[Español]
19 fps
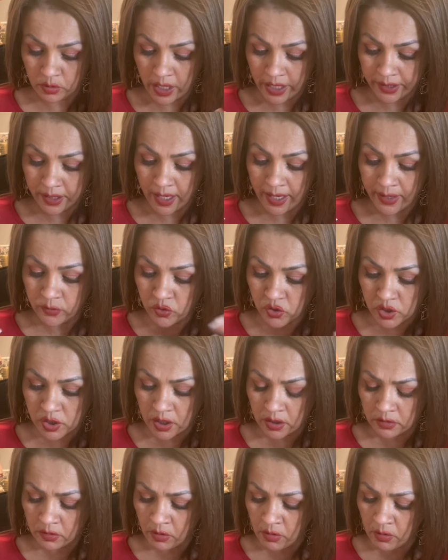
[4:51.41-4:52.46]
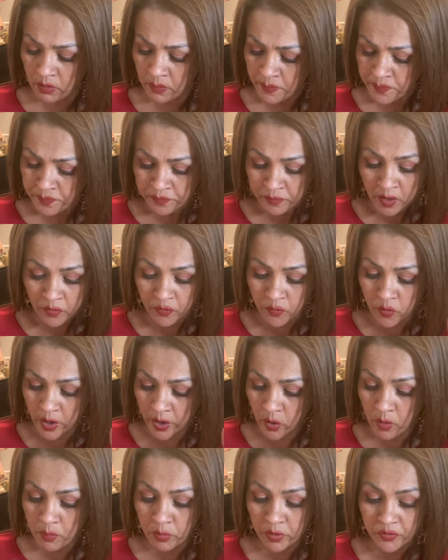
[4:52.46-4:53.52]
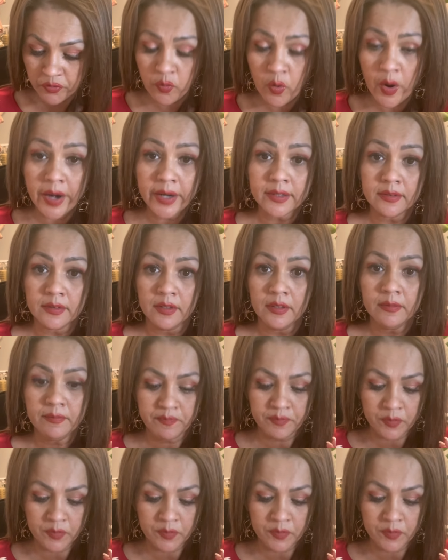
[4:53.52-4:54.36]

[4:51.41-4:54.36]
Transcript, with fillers: Aquí hay un signo fuego muy fuerte,